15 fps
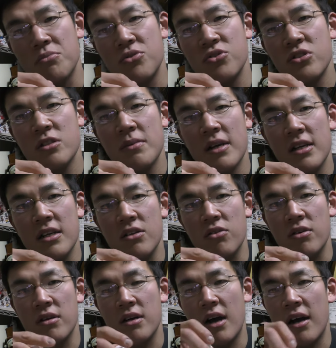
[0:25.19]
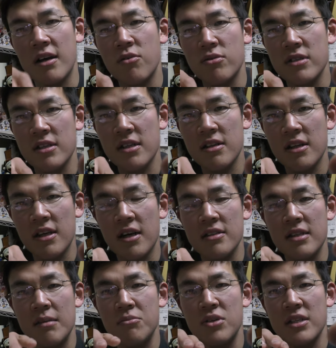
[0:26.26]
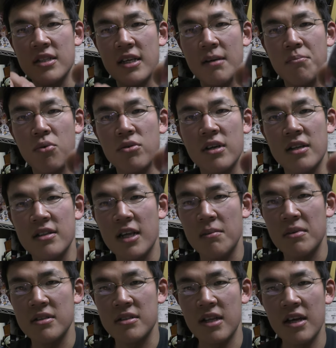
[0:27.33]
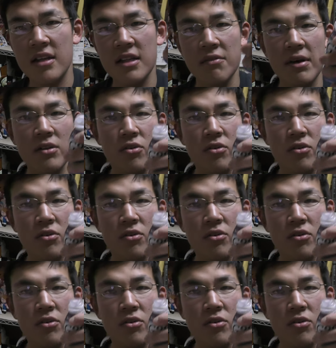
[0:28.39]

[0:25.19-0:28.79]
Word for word: ルーベリーの配合されるだけあって紫っぽくなっていますねでは